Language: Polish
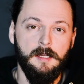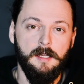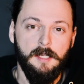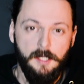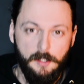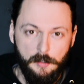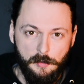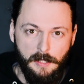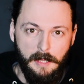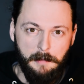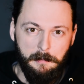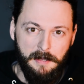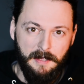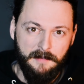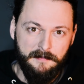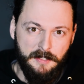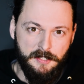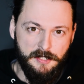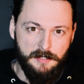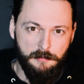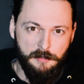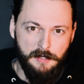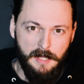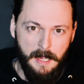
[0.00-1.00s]
I tutaj
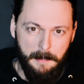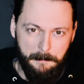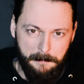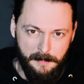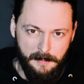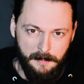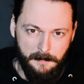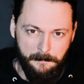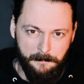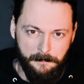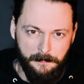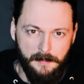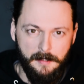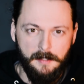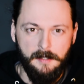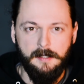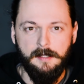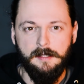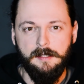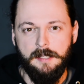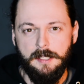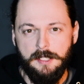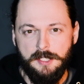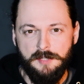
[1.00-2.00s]
pojawia się mój apel.
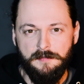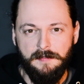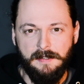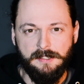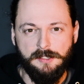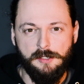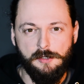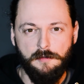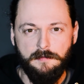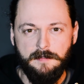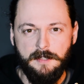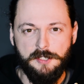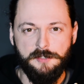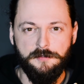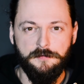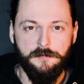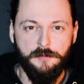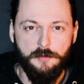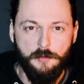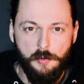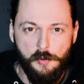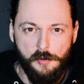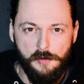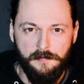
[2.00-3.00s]
Jeśli Was również
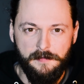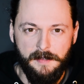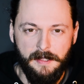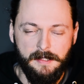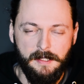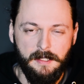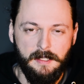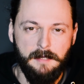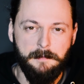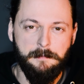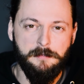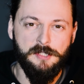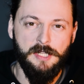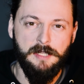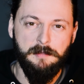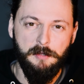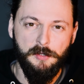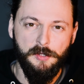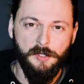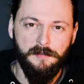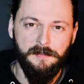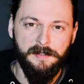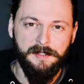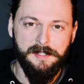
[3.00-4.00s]
wkurza takie
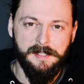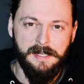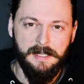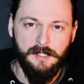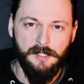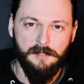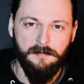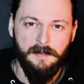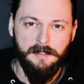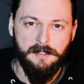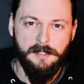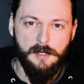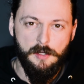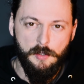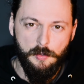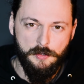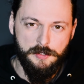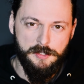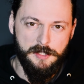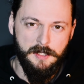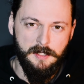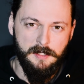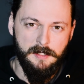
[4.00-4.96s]
przedmiotowe traktowanie ludzi,